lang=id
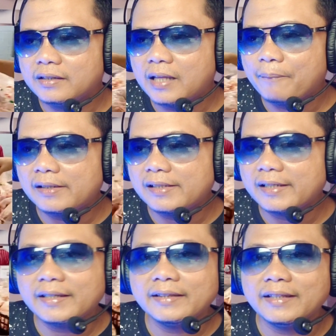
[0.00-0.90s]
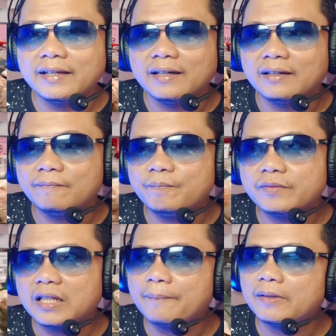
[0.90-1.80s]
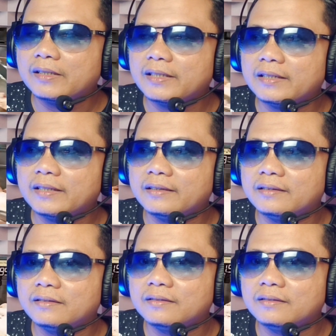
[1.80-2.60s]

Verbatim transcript: Delapan ringgit ya, delapan ringgit.